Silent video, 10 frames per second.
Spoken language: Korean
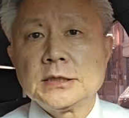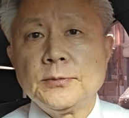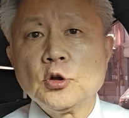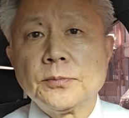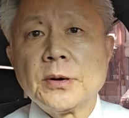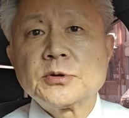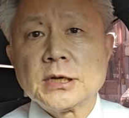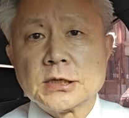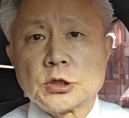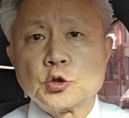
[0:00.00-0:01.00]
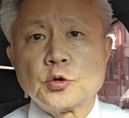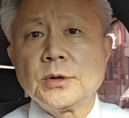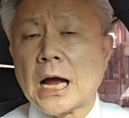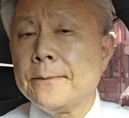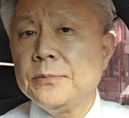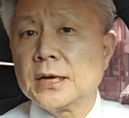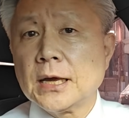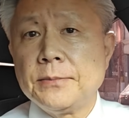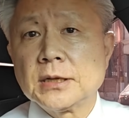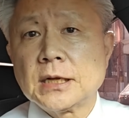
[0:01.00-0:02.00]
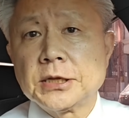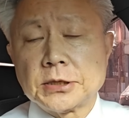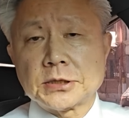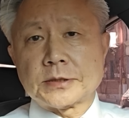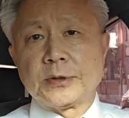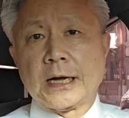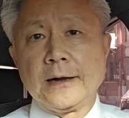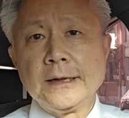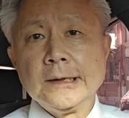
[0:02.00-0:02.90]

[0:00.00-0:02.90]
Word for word: 지금 오늘 법정에서는 21명의 명단이 터졌습니다